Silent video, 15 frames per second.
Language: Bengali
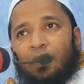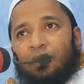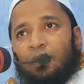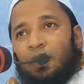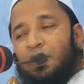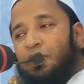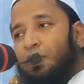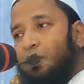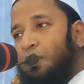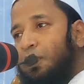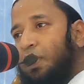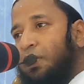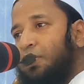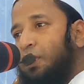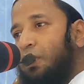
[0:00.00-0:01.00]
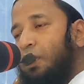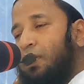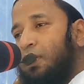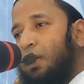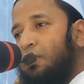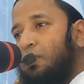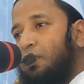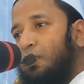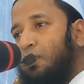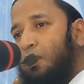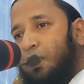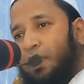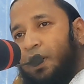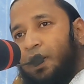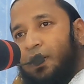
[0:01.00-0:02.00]
তো এই শুরুটা ছিল অত্যন্ত
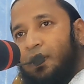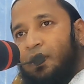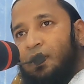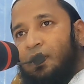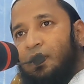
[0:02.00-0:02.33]
কঠিন